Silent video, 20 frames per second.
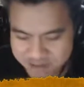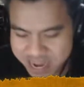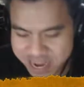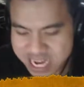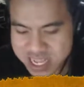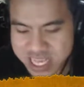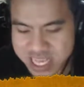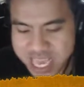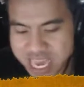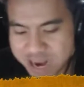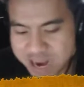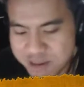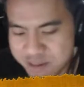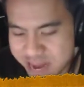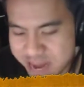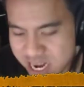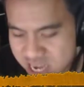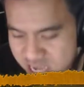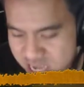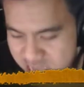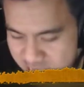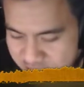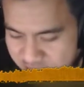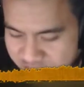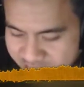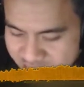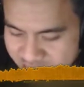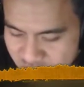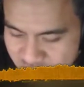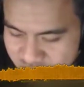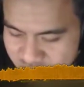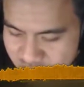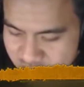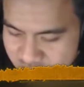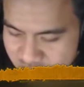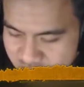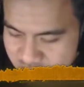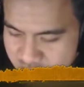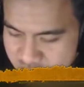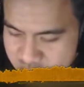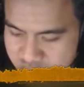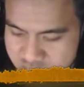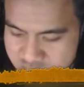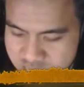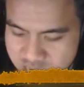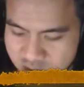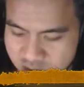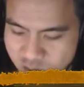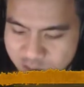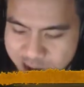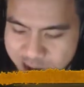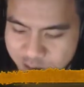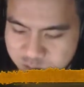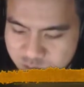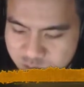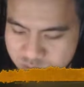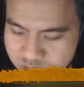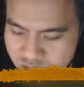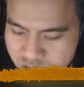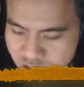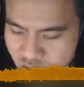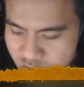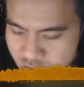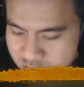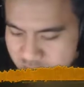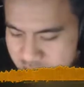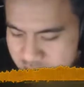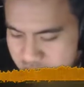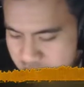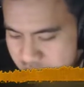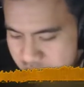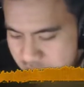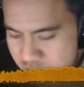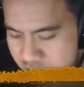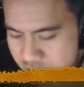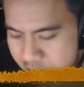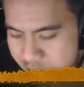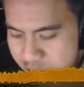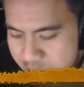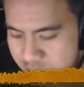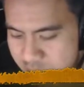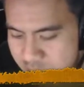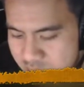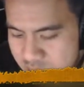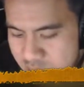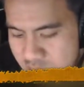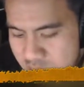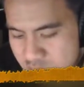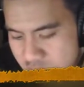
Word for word: thi văn dễ lắm các bạn ơi thi văn có thể không học cũng được luôn chỉ cần các bạn biết